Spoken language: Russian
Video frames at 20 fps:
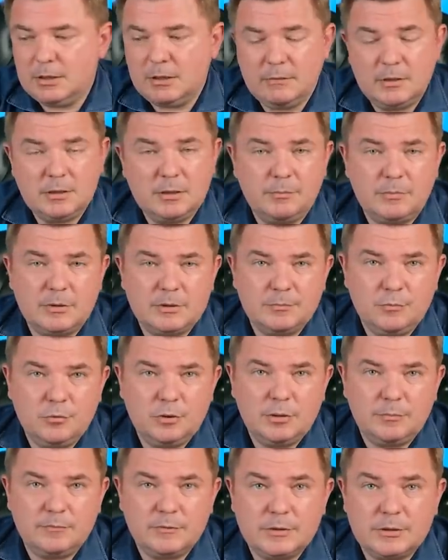Давайте
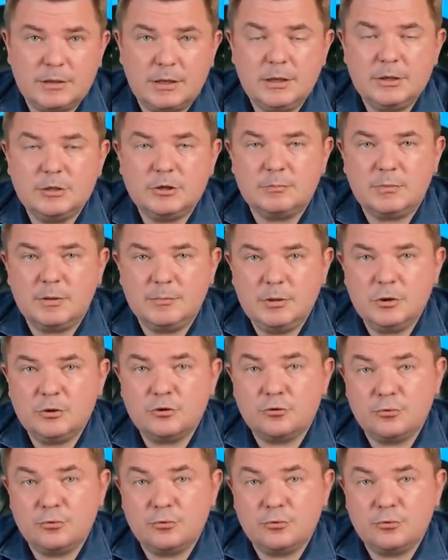посмотрим в настоящий момент,